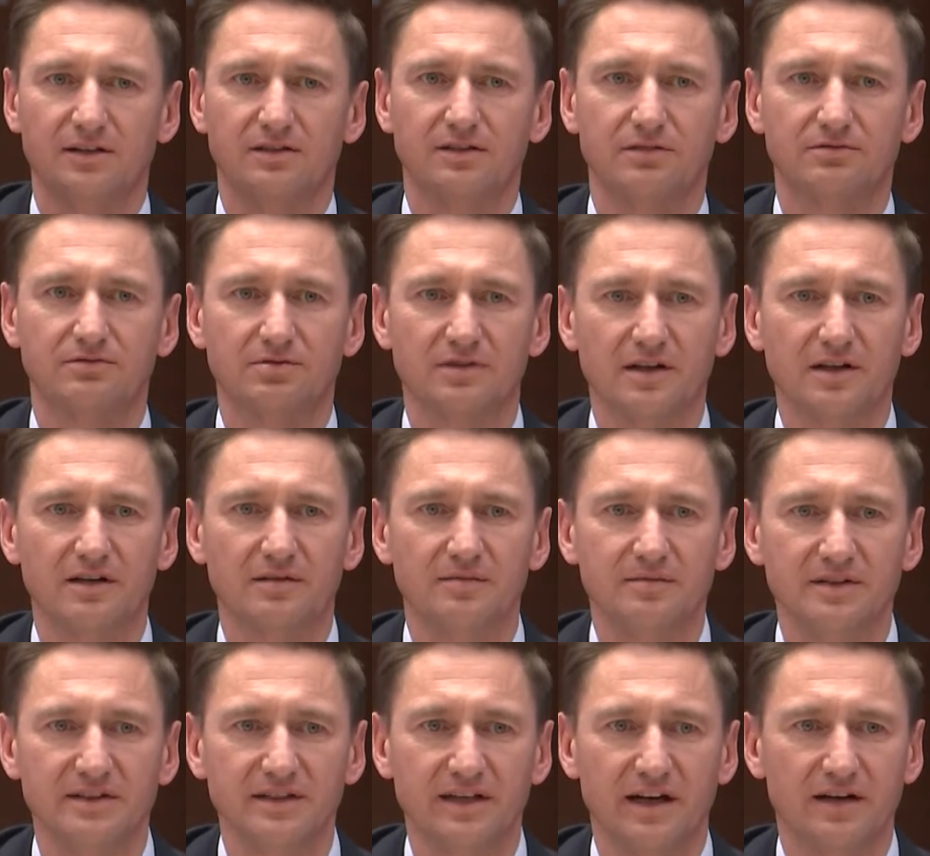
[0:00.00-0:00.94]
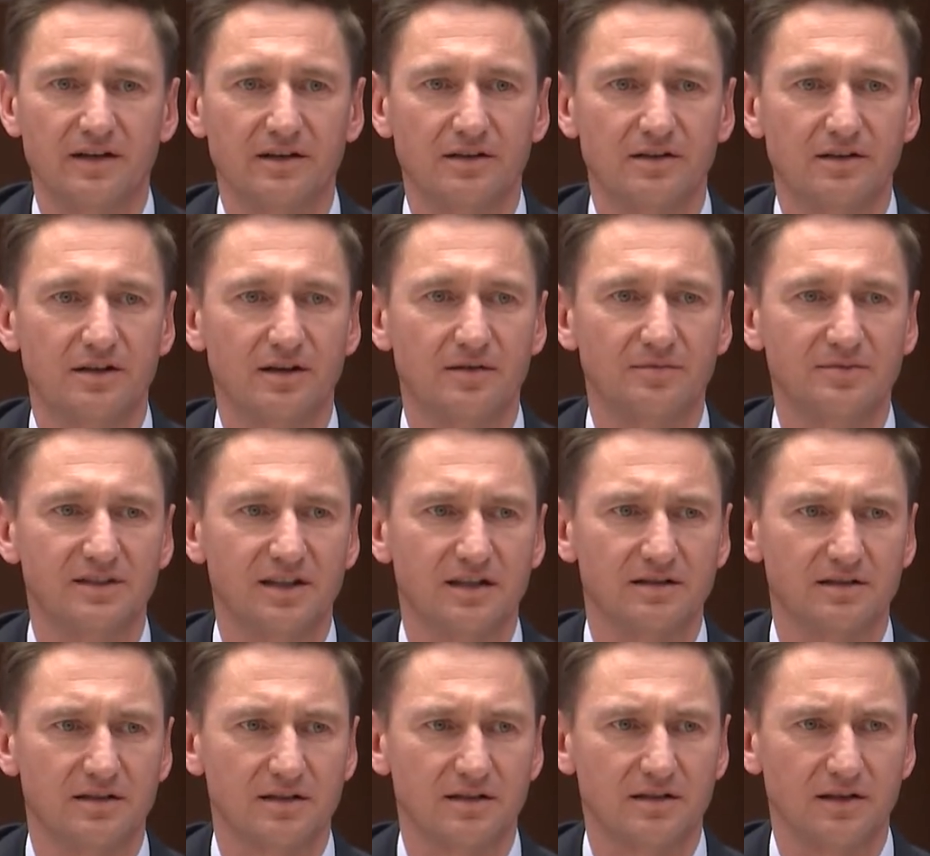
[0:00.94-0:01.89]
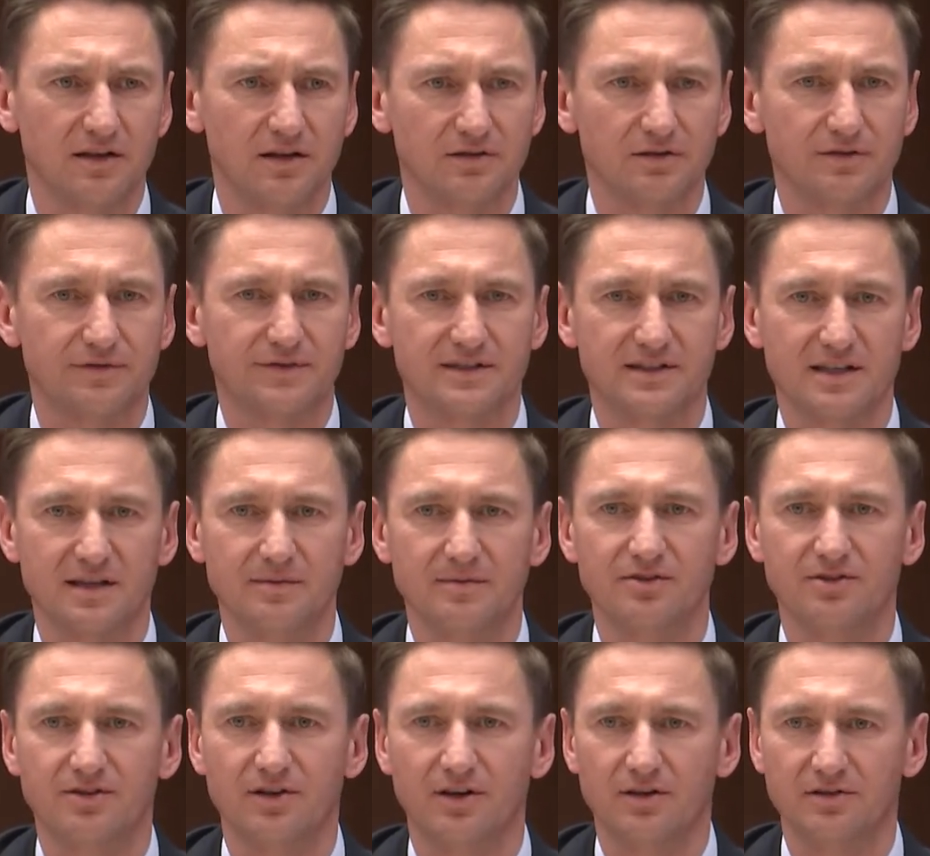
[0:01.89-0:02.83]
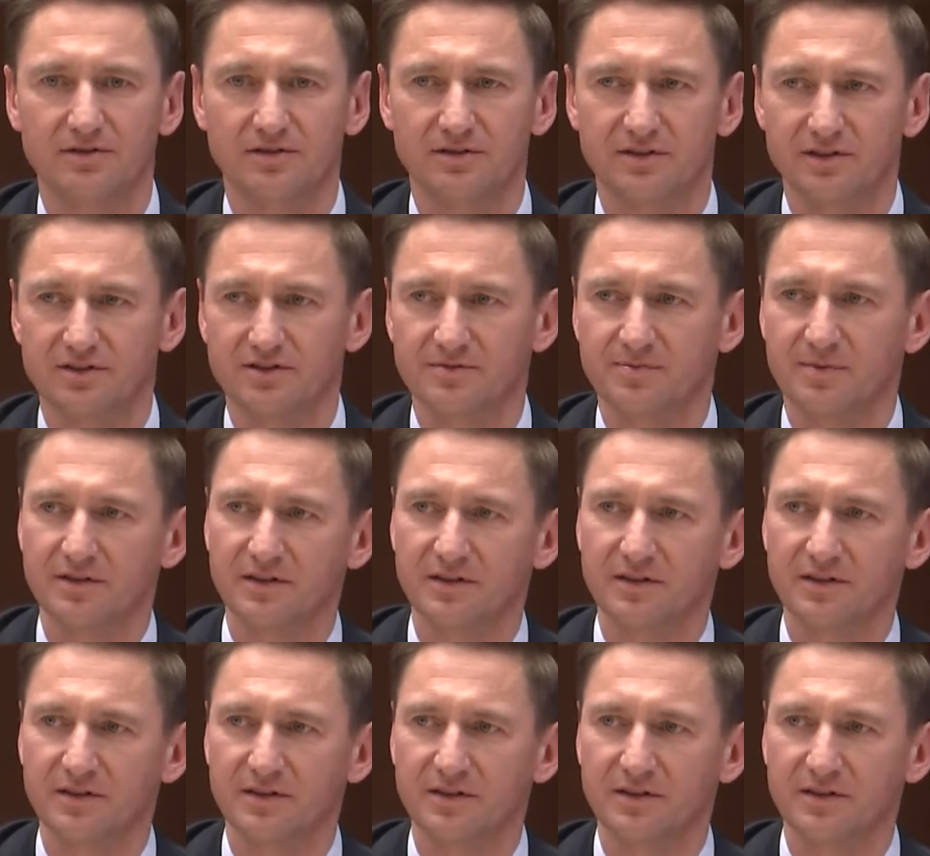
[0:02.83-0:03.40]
do którego my jako Komitet Regionów chcemy się odnieść,